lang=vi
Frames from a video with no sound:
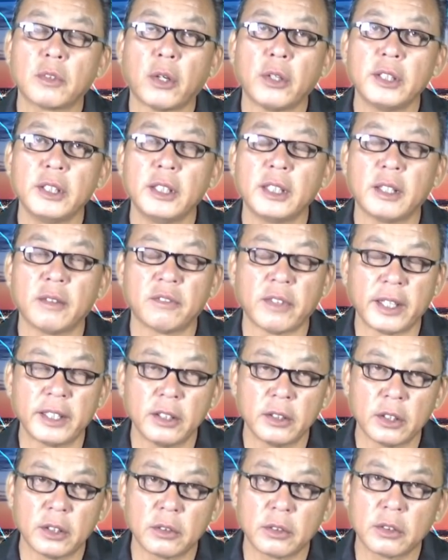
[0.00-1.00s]
coi như là
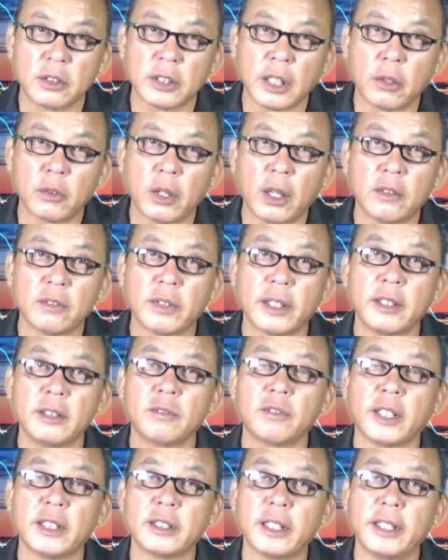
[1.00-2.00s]
phải sau đó phải
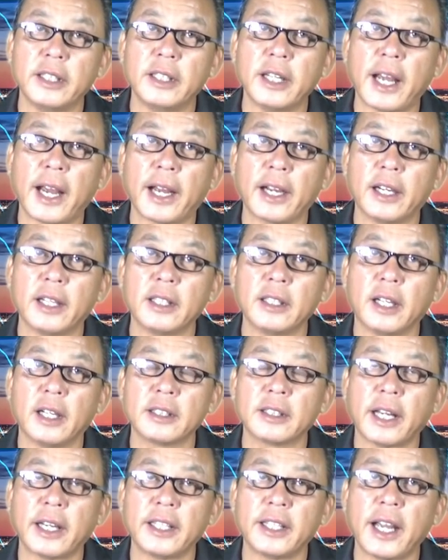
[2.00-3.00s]
phải tị nạn ở
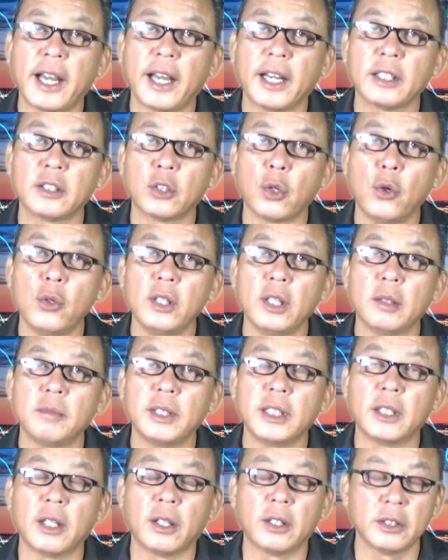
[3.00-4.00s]
ở tại Nga trốn ở
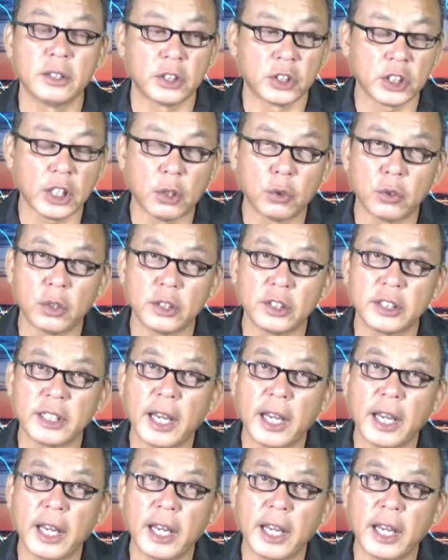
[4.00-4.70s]
bên đó sau đó